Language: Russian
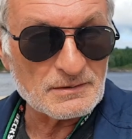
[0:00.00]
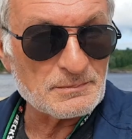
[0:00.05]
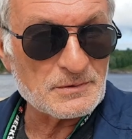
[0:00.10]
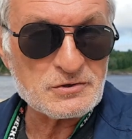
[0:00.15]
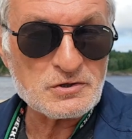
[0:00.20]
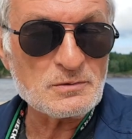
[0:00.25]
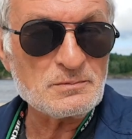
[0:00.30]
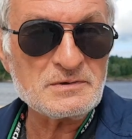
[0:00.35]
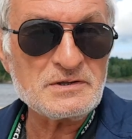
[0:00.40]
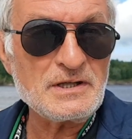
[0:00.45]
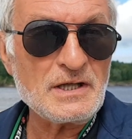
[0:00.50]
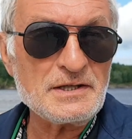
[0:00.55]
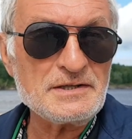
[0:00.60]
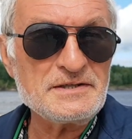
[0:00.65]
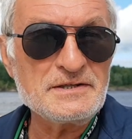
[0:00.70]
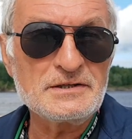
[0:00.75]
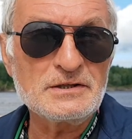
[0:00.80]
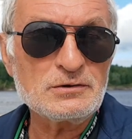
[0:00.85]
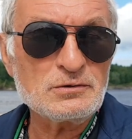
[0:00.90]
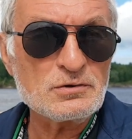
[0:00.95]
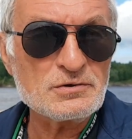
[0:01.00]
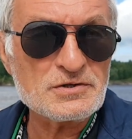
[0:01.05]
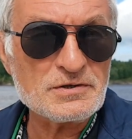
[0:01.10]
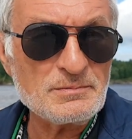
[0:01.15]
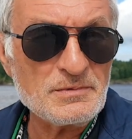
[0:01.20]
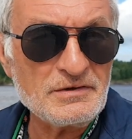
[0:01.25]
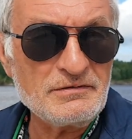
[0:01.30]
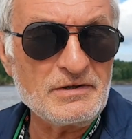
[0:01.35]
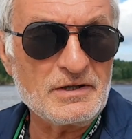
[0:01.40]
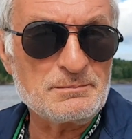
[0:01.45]
причем не один и тот же
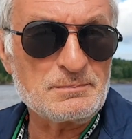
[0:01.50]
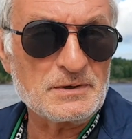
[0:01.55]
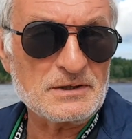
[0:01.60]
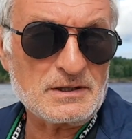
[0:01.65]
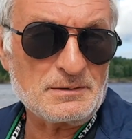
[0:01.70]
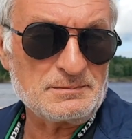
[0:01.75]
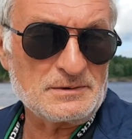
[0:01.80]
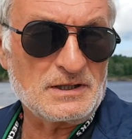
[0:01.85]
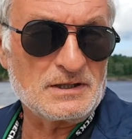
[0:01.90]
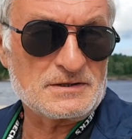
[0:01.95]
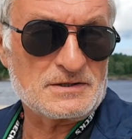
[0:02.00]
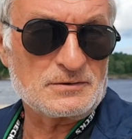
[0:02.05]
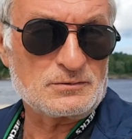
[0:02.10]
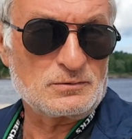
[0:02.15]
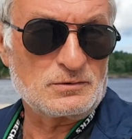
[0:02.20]
медведь потоптался